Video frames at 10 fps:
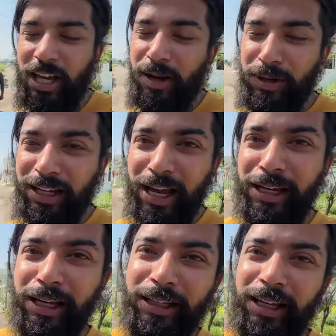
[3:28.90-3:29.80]
कल हमने एक लाइन
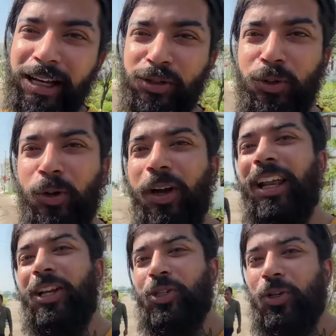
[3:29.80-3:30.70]
लिखी थी गाइज उन लोगों के
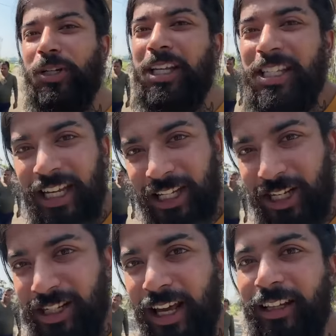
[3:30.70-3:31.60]
लिए जो नीचे
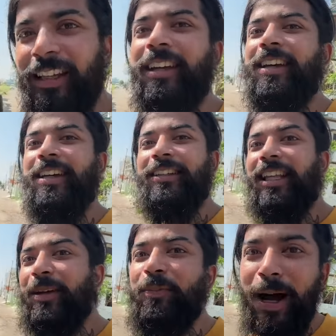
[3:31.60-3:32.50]
खींचना चाह रहे थे
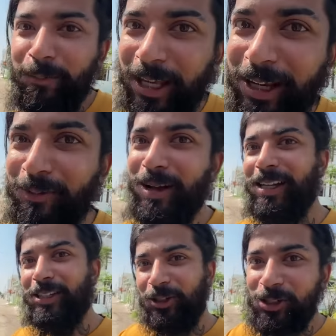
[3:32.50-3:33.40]
तेरी बाप की कमाई
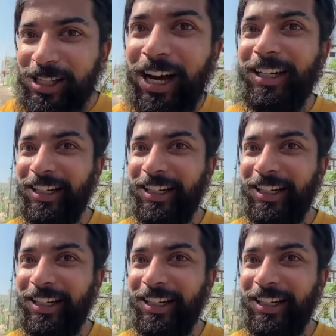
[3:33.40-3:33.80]
से तो ज्यादा